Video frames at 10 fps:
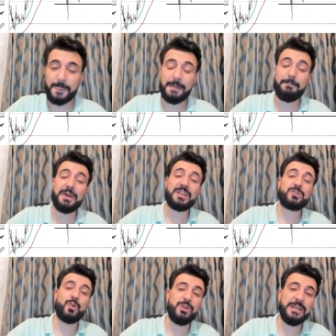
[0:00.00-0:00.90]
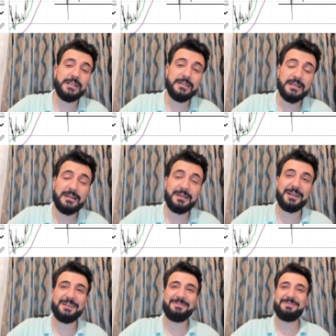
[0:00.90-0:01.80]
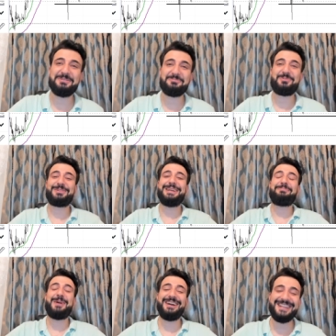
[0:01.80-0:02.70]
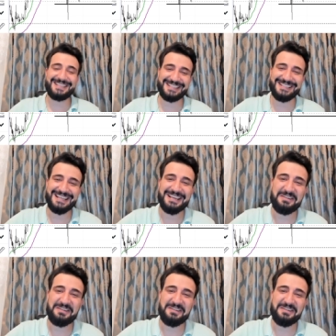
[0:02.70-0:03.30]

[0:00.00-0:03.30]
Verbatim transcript: bana söyleyin. Yani burada paylaşın.